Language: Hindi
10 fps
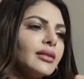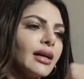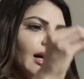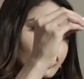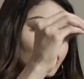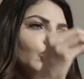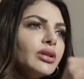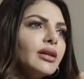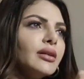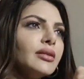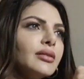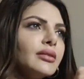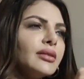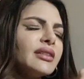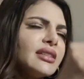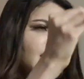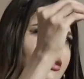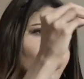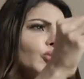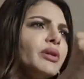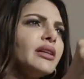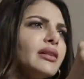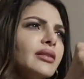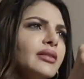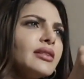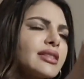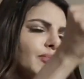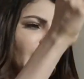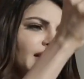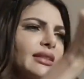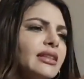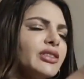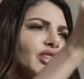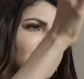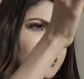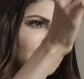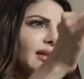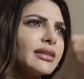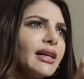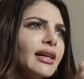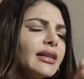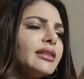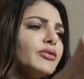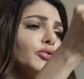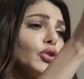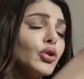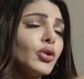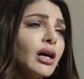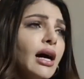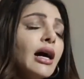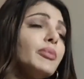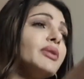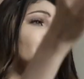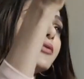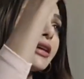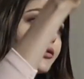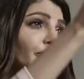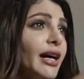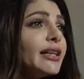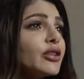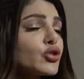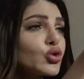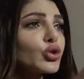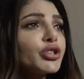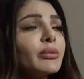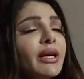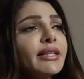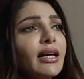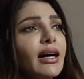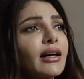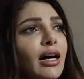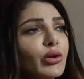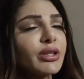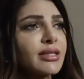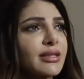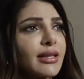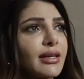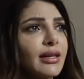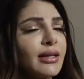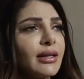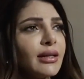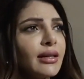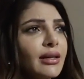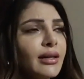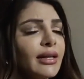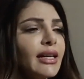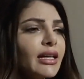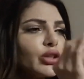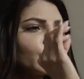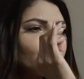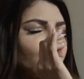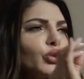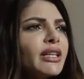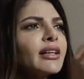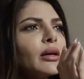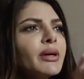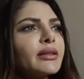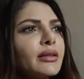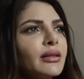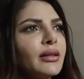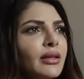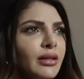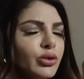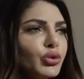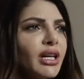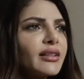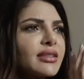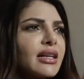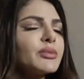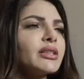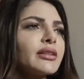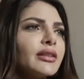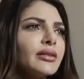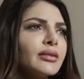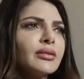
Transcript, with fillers: कानून किसी को भी इस बात की इजाज़त देता है कि वो अपने वेरीफाइड सोशल मीडिया अकाउंट से एक झूठी खबर दुनिया के सामने रखे